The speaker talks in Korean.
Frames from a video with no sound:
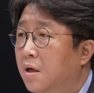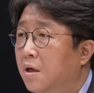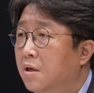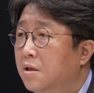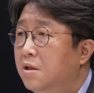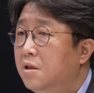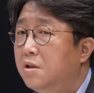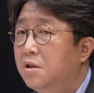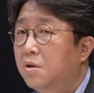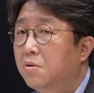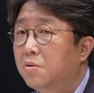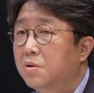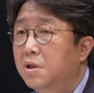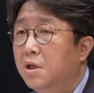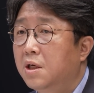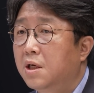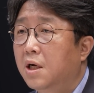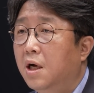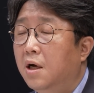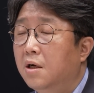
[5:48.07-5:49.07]
실제로
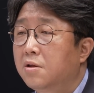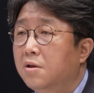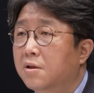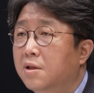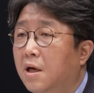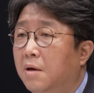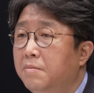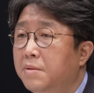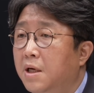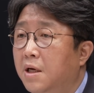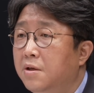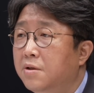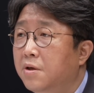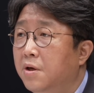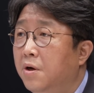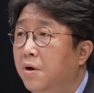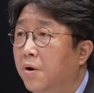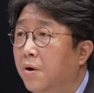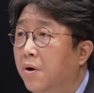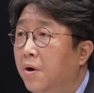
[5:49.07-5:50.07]
저희가 더
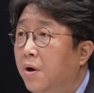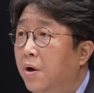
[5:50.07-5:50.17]
탐사에서요.